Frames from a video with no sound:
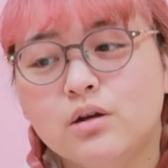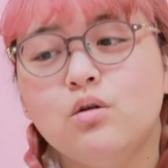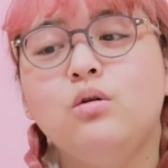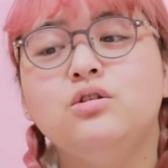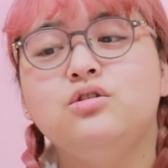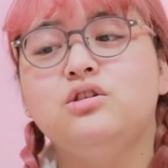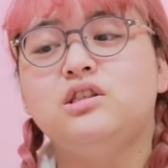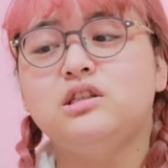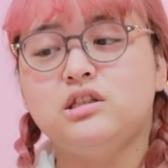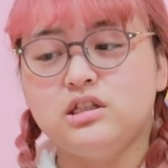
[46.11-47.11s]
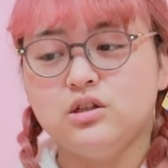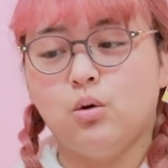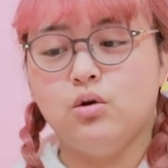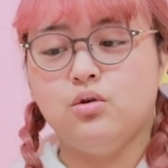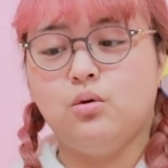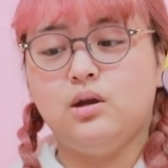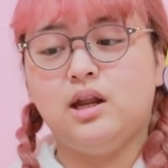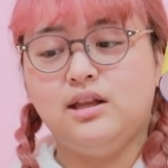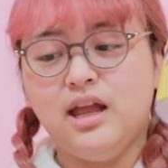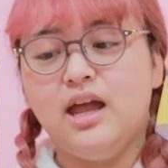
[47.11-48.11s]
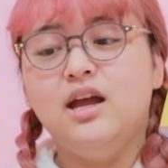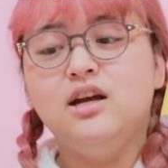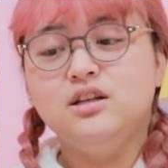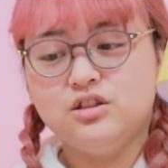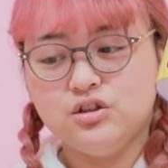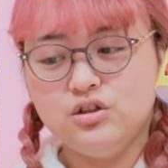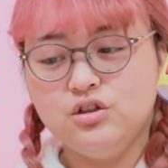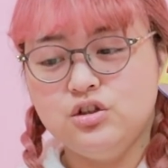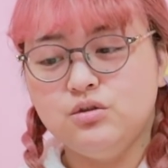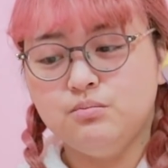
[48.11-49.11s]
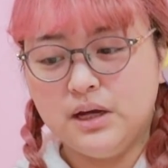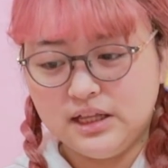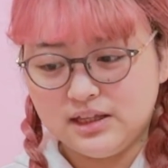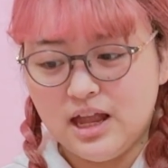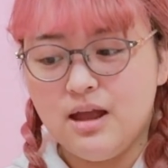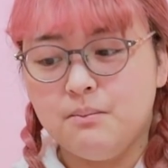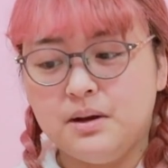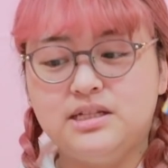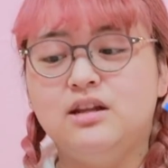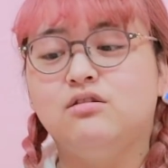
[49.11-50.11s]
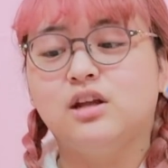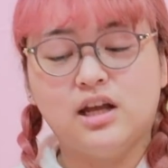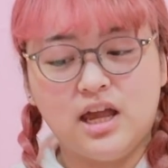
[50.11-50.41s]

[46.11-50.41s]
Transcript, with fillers: 150cc のお湯を入れて数分待って混ぜるだ